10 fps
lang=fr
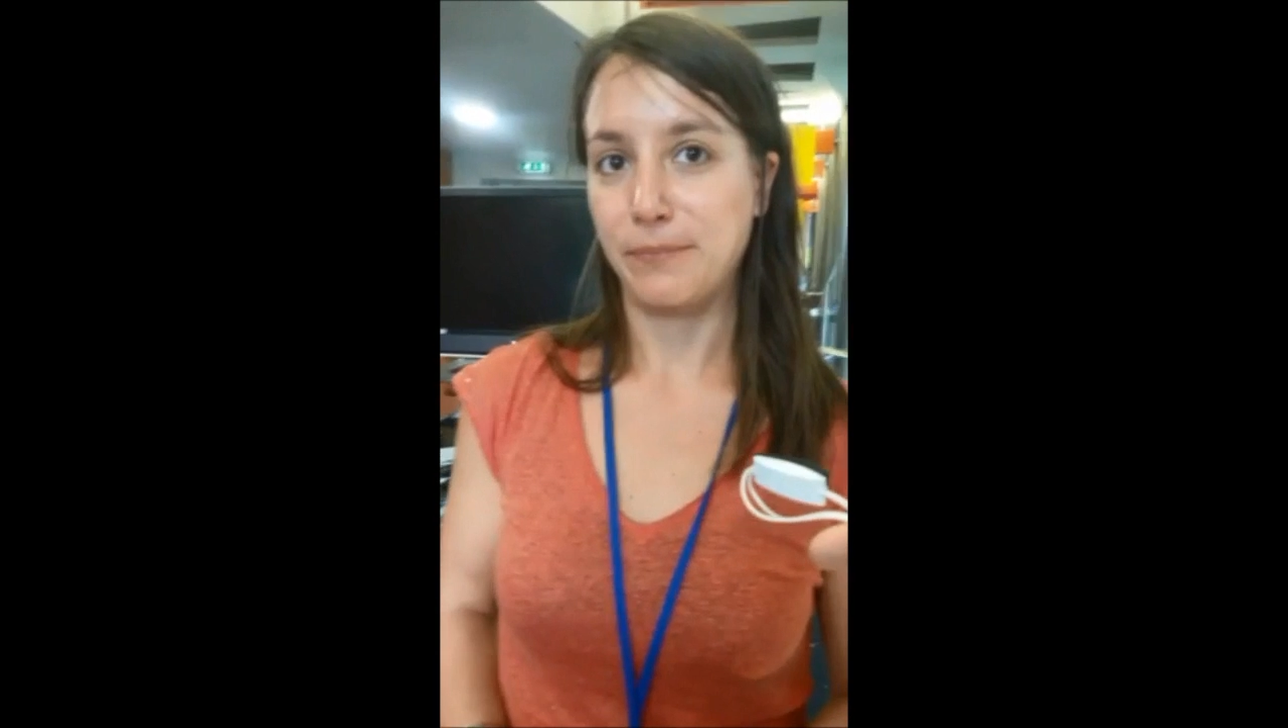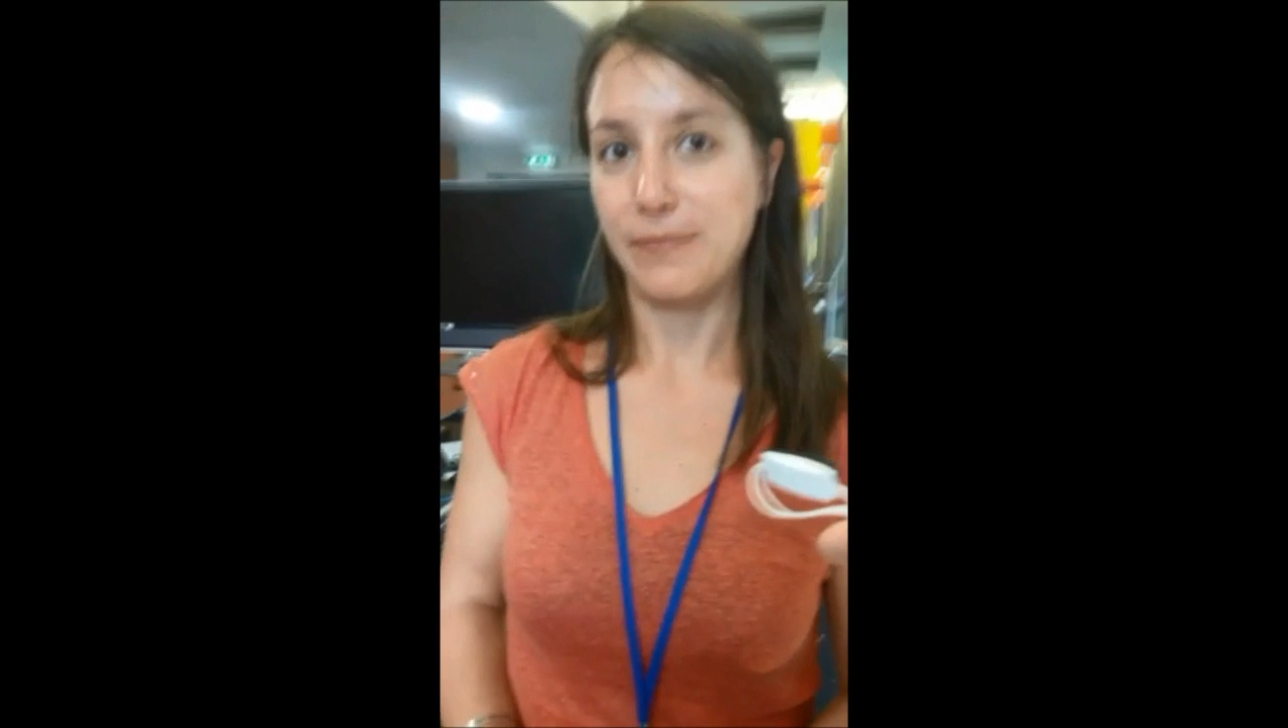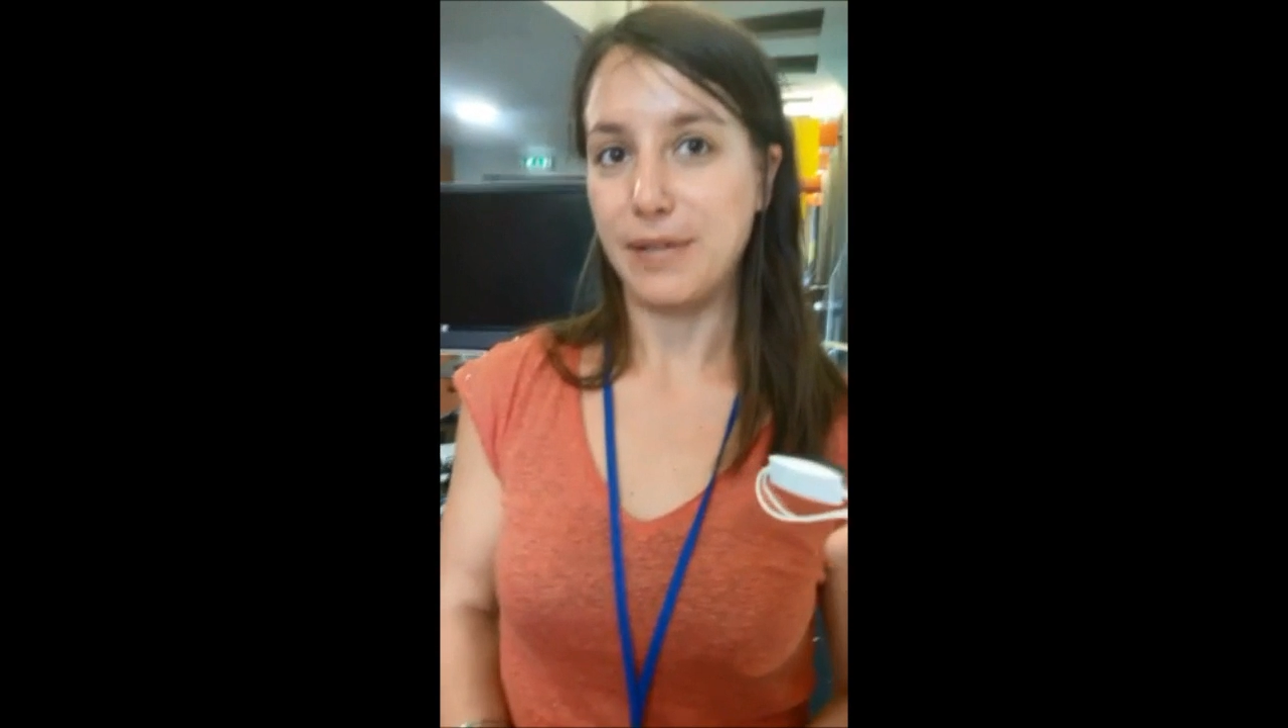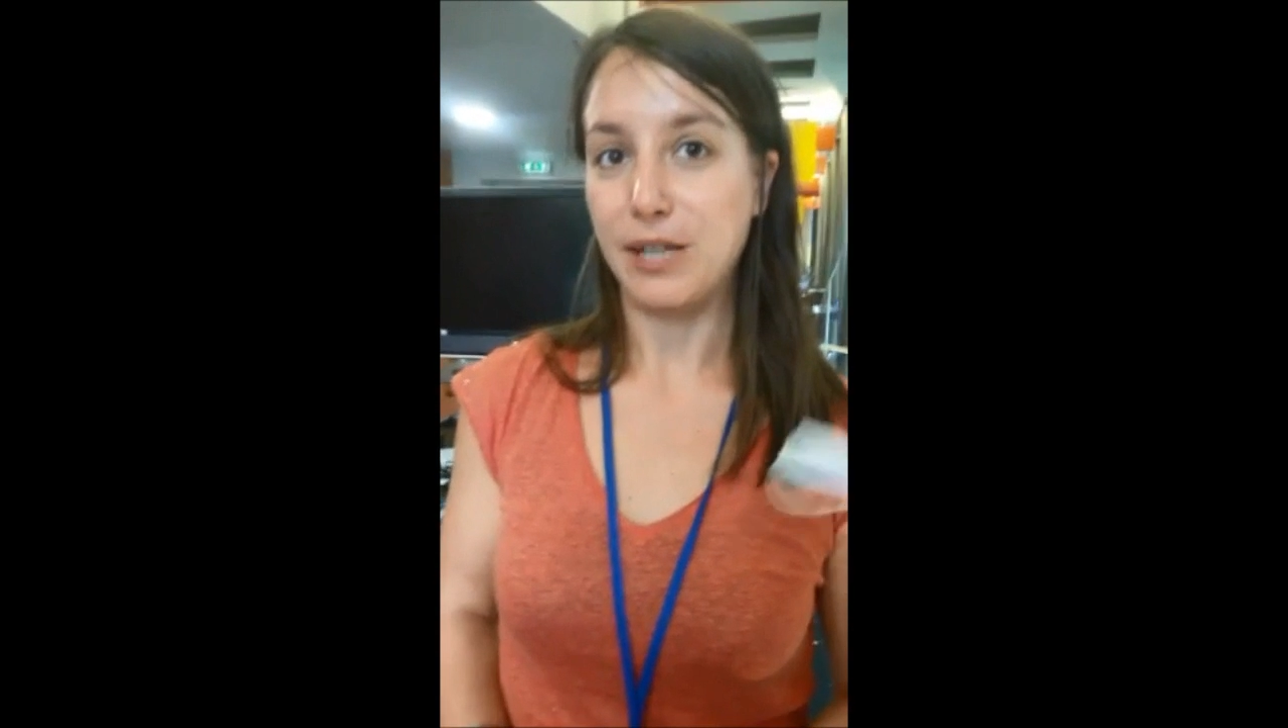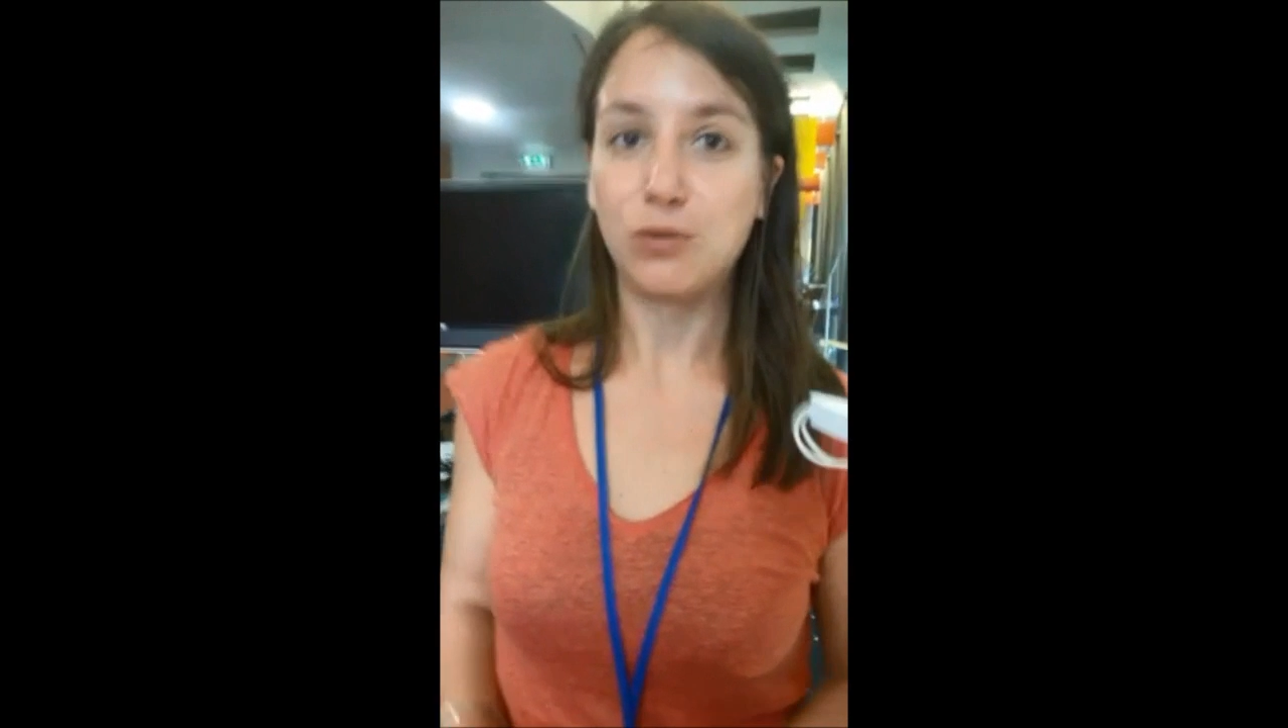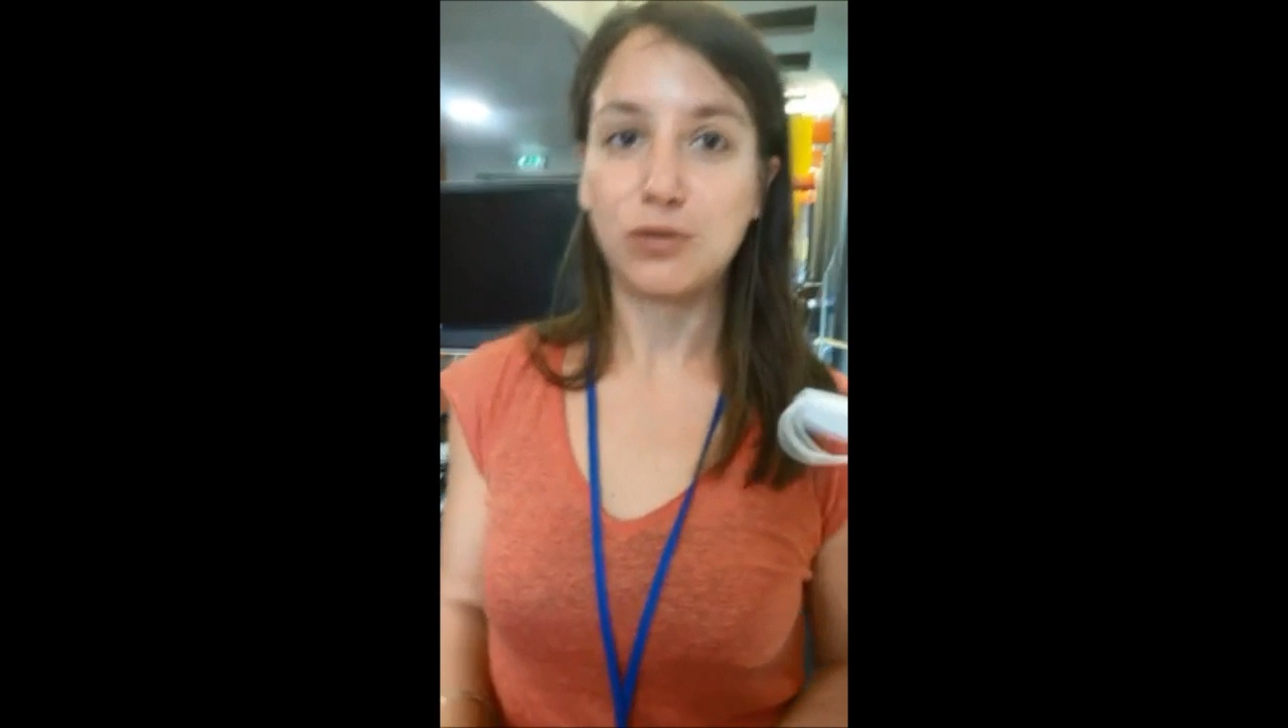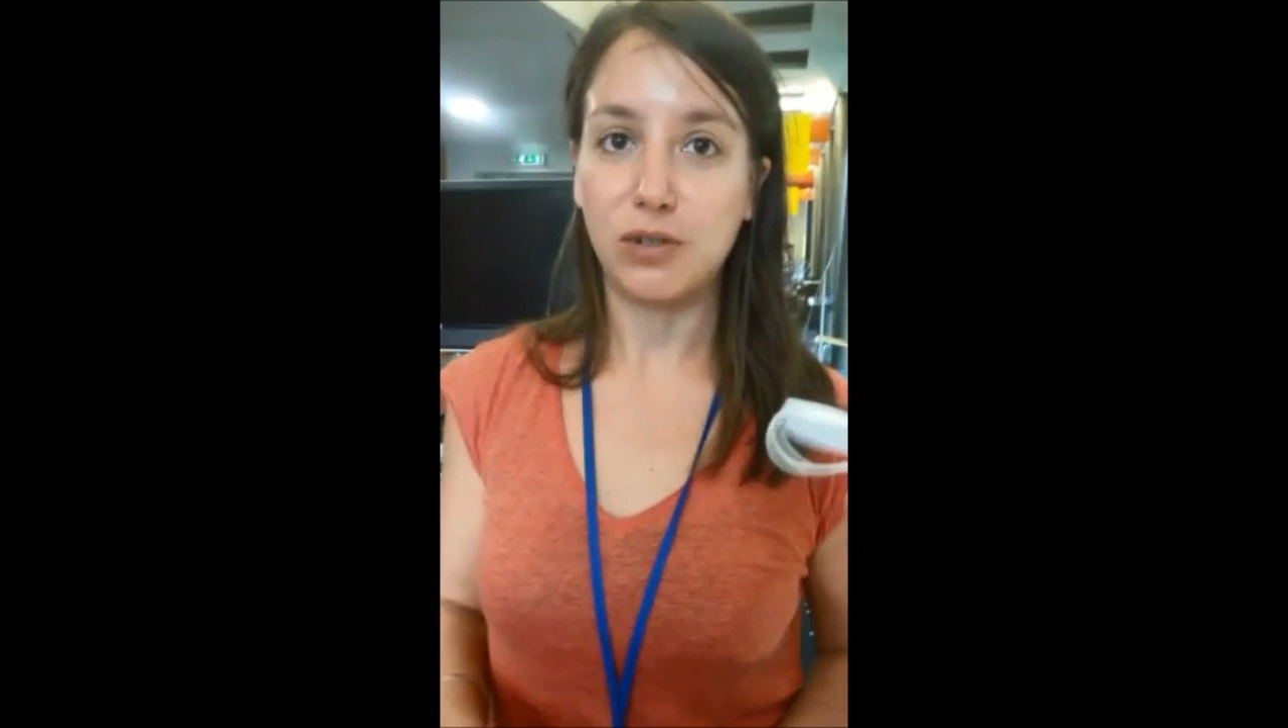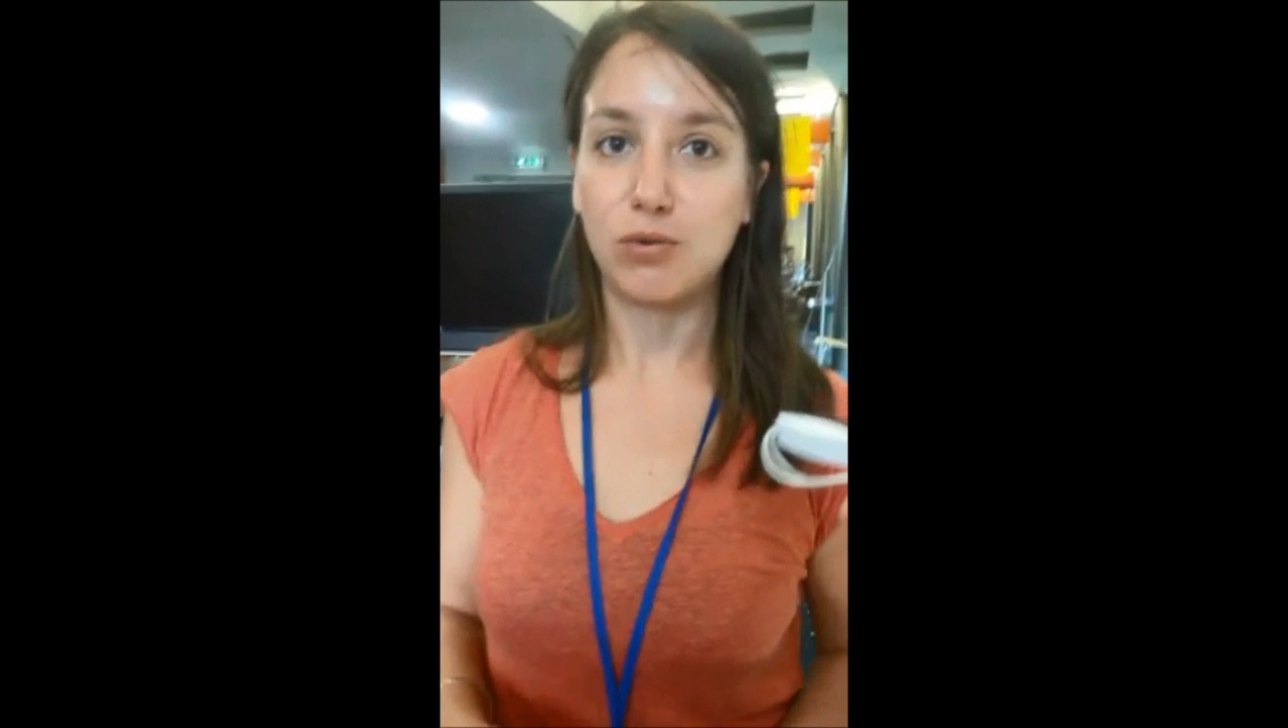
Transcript: Et donc, c'est